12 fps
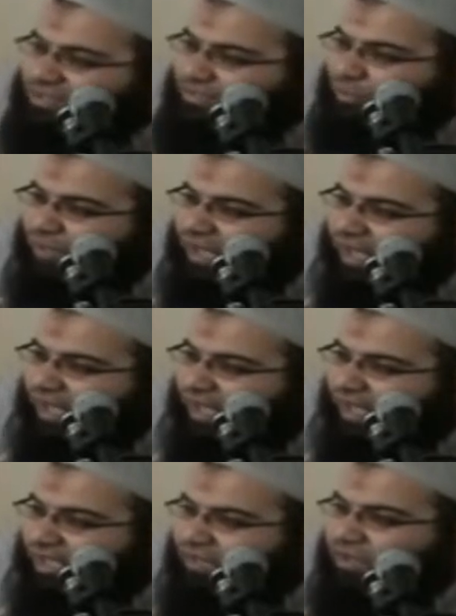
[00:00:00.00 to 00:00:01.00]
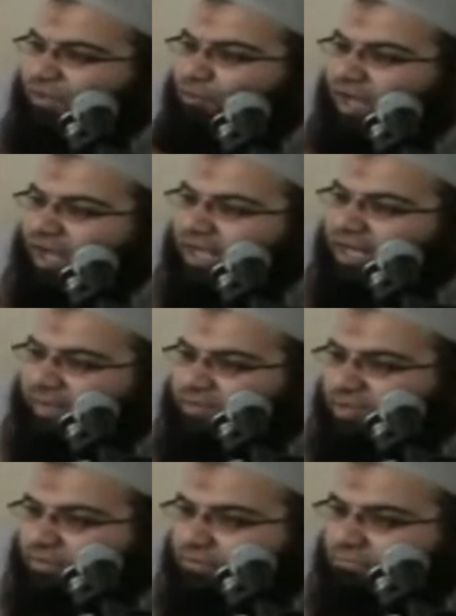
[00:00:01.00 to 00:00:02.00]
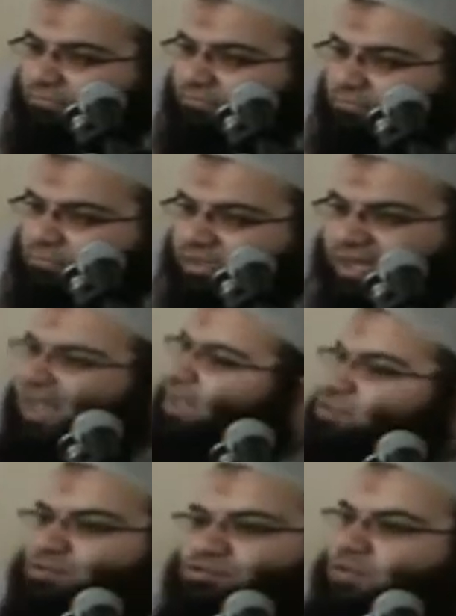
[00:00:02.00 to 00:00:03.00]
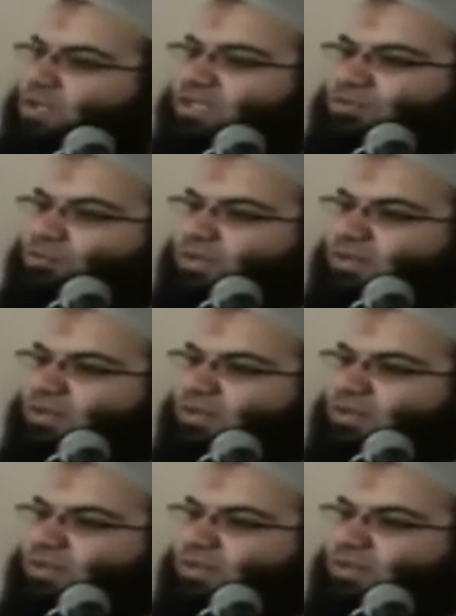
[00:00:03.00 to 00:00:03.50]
أنتيم ولا حاجة رجل أجنبي لا يجوز أن